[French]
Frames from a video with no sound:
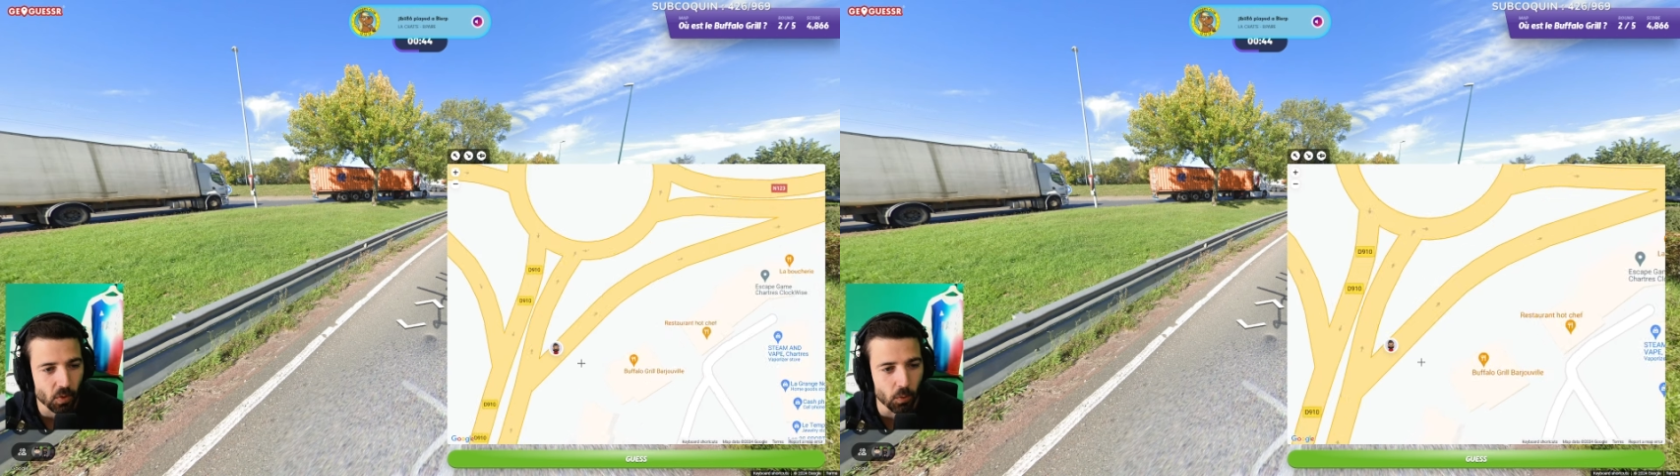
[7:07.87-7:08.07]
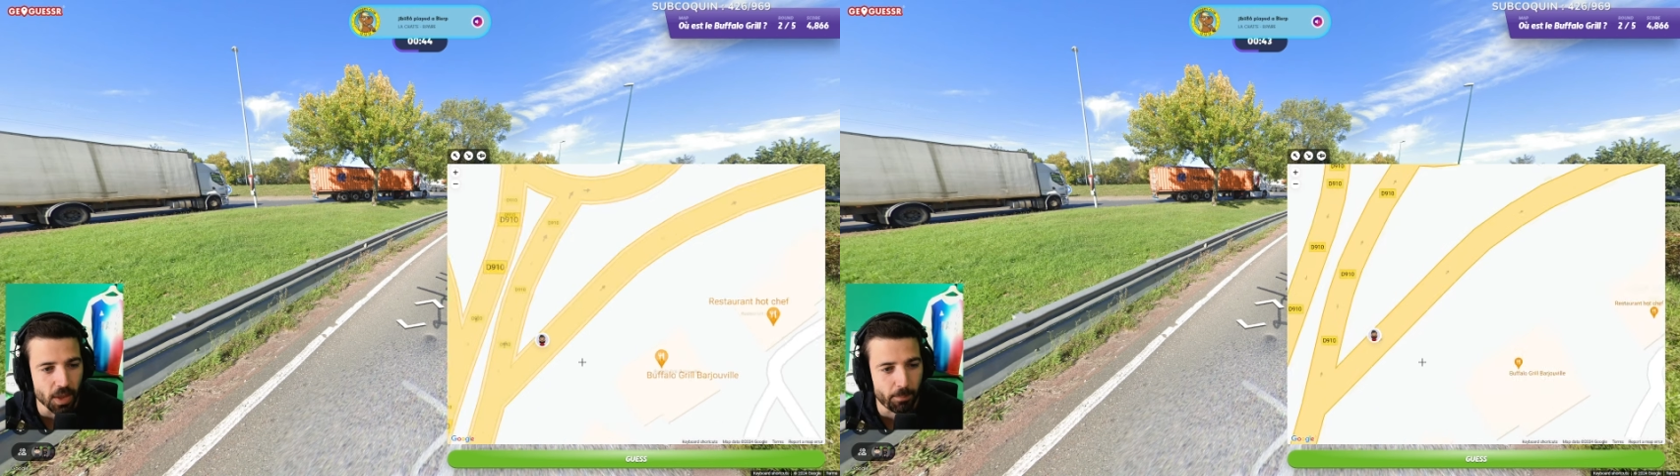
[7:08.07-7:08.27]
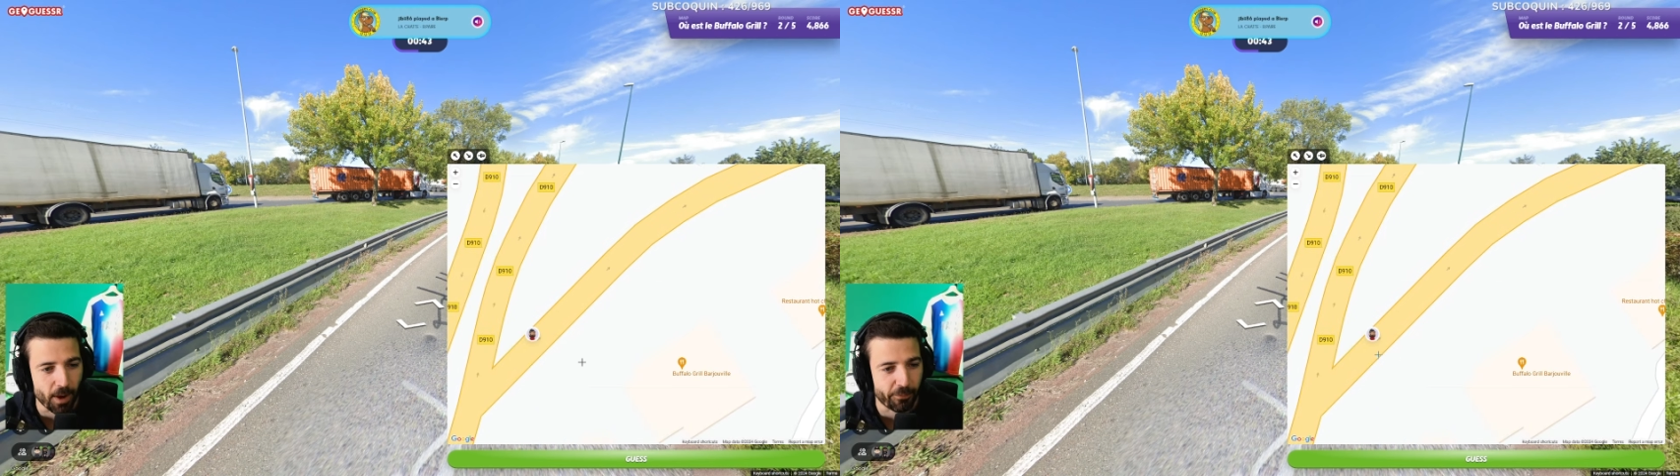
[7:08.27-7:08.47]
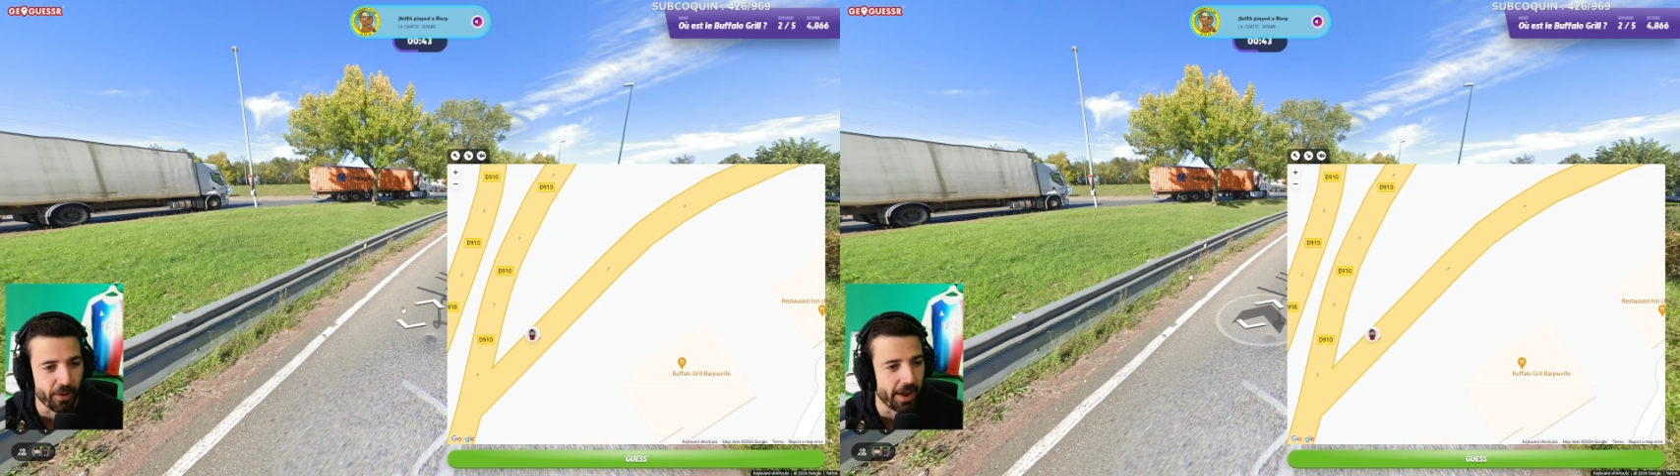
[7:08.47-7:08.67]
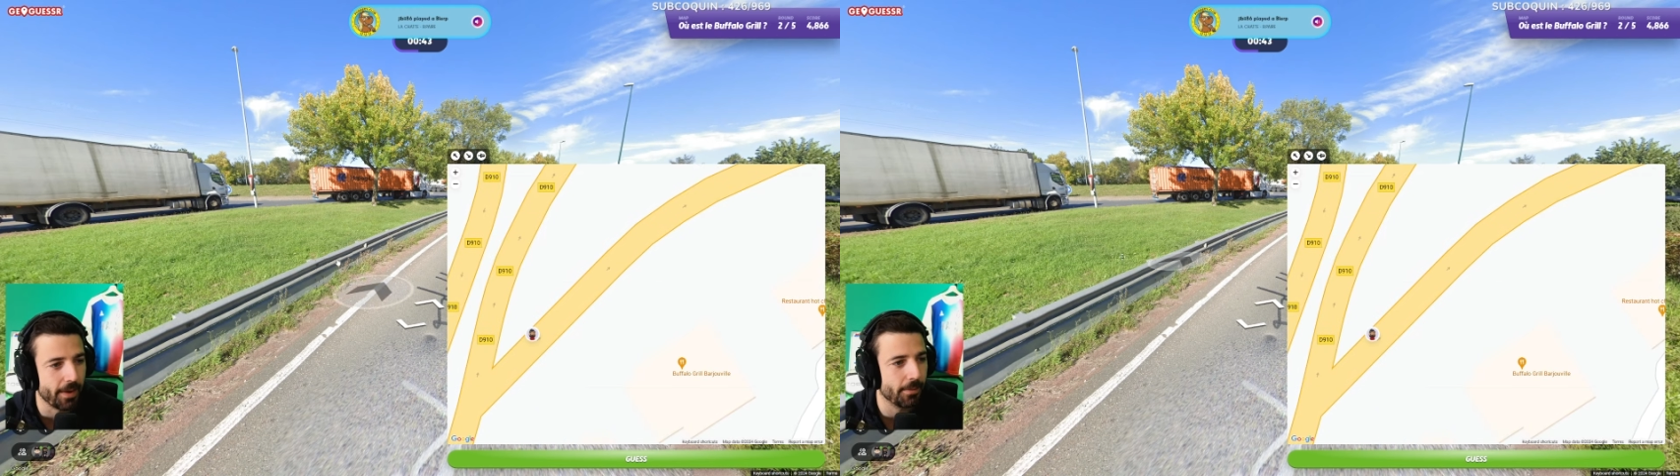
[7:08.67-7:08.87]
On est
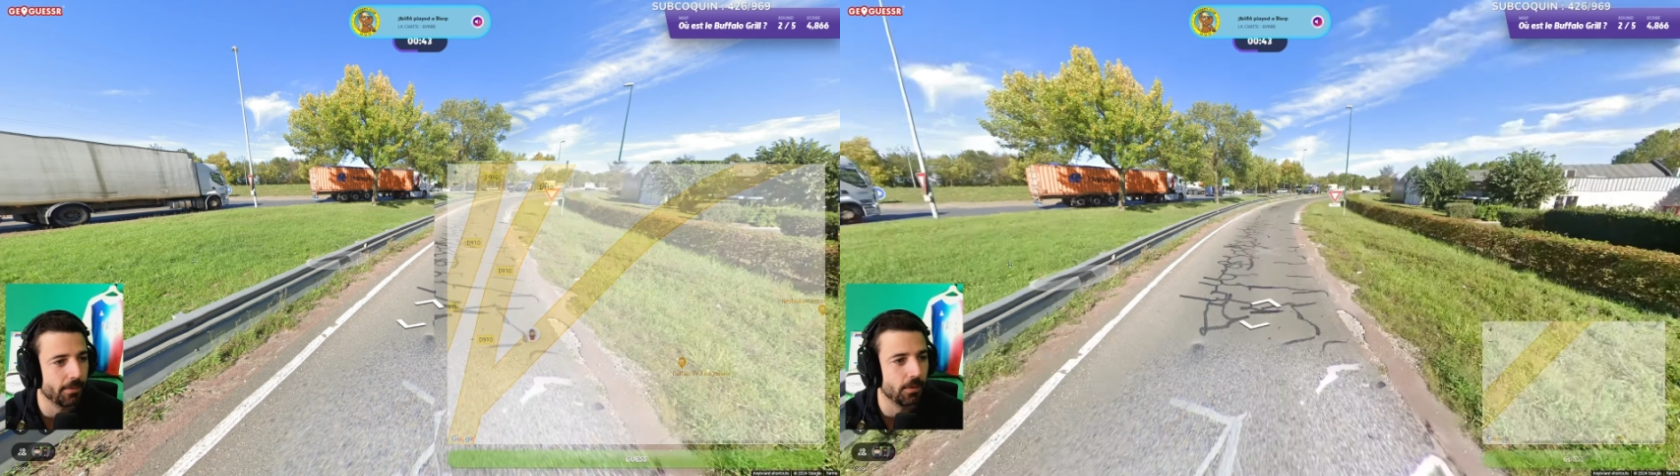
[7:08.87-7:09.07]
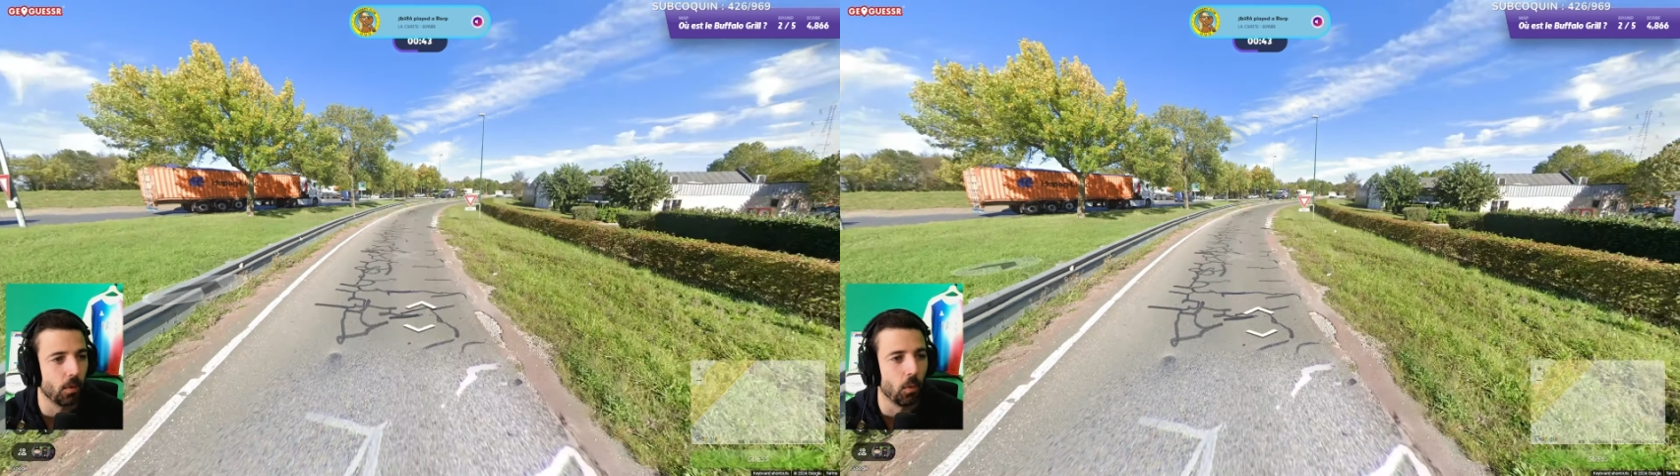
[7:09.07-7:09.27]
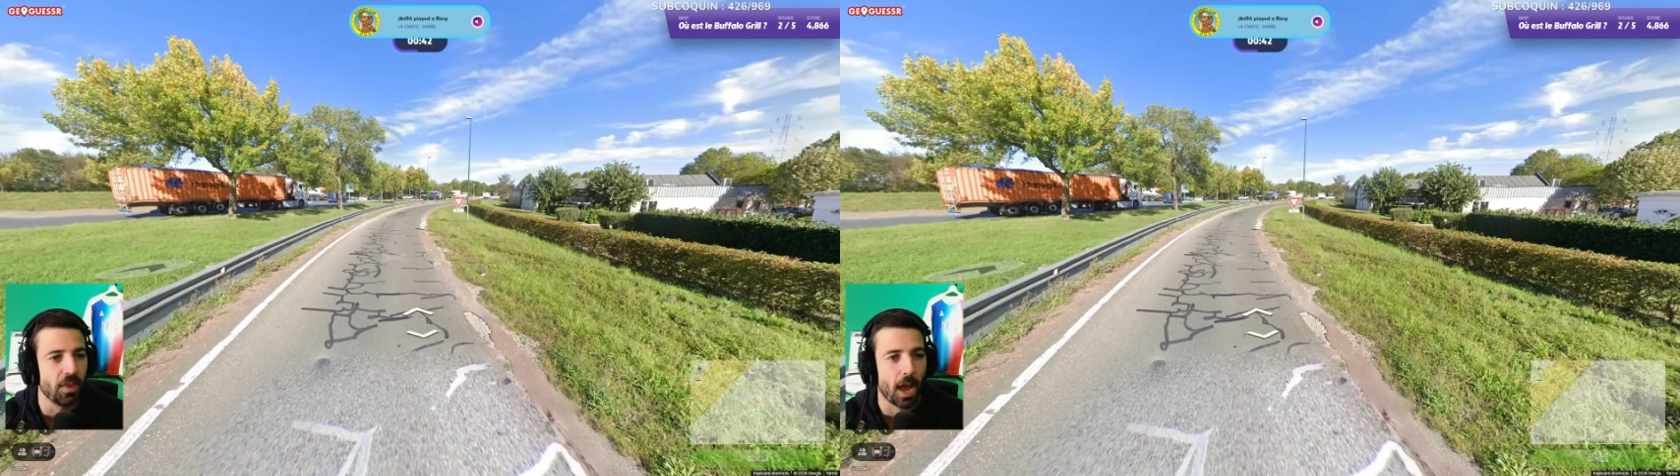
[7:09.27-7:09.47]
parfait On est un